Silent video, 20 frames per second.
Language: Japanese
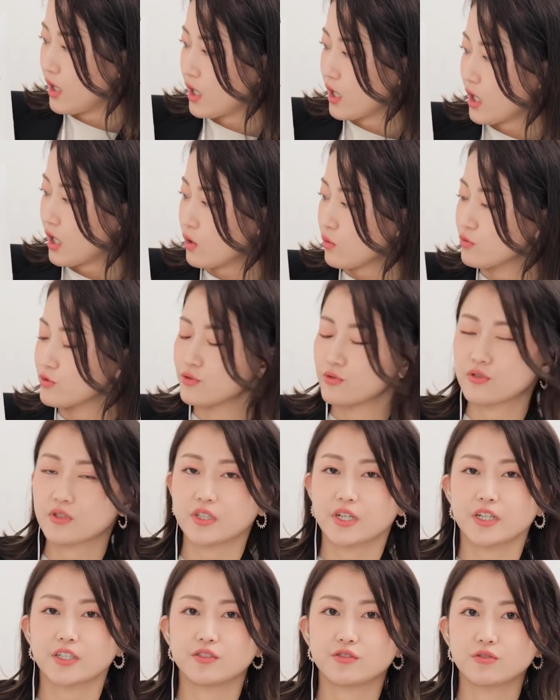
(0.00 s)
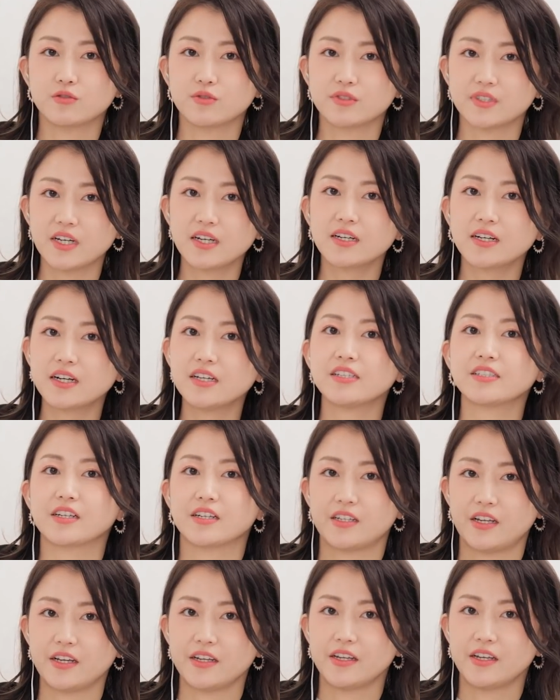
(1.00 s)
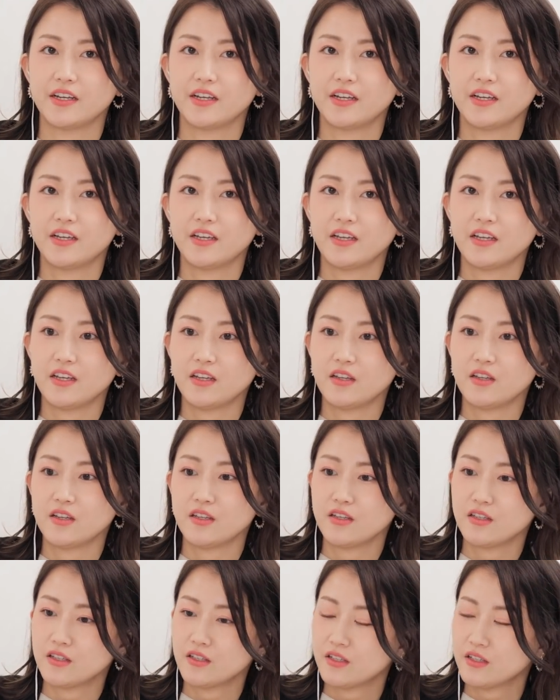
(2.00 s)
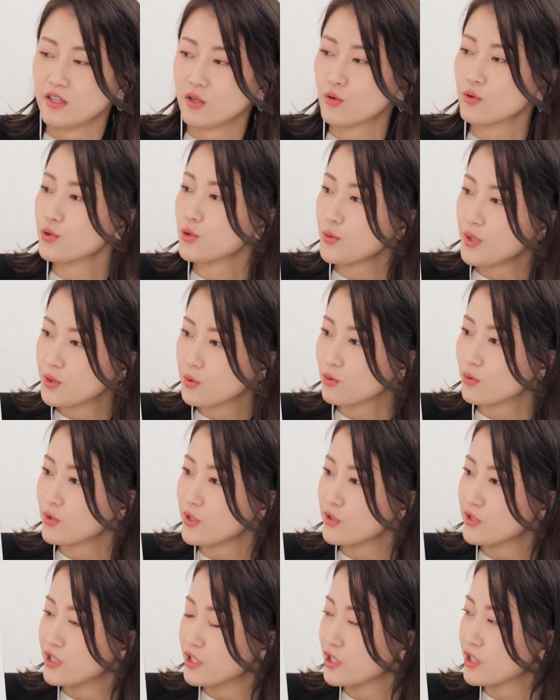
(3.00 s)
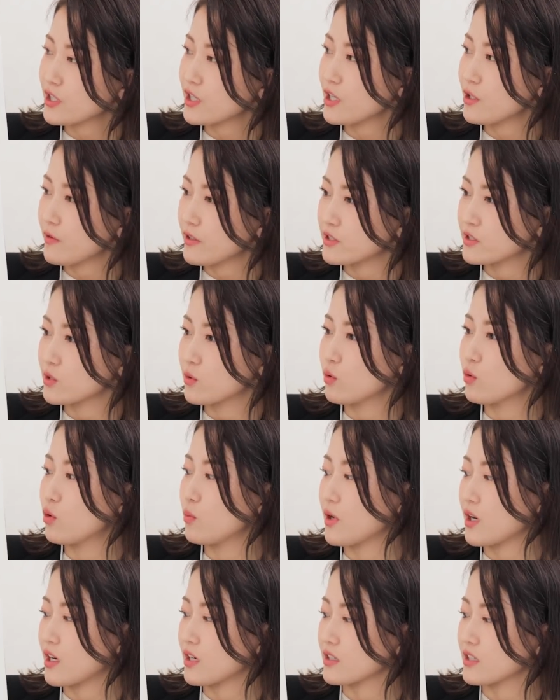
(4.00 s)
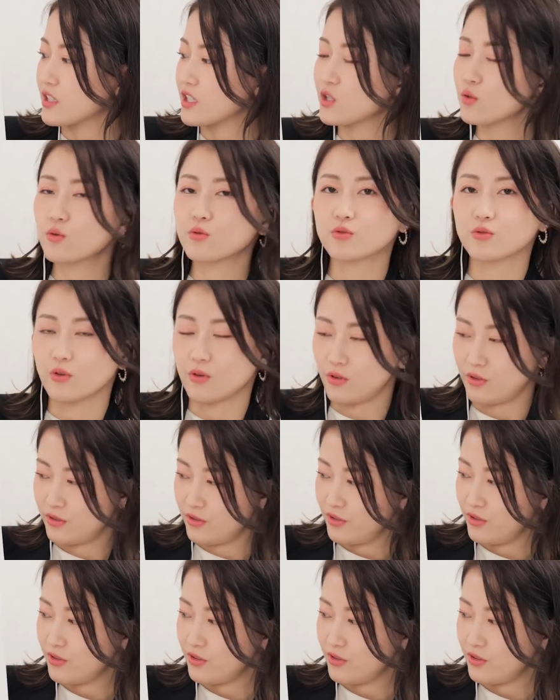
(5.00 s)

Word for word: は過去10回中3回しかない。ってことは残りの7回は地方馬が来とると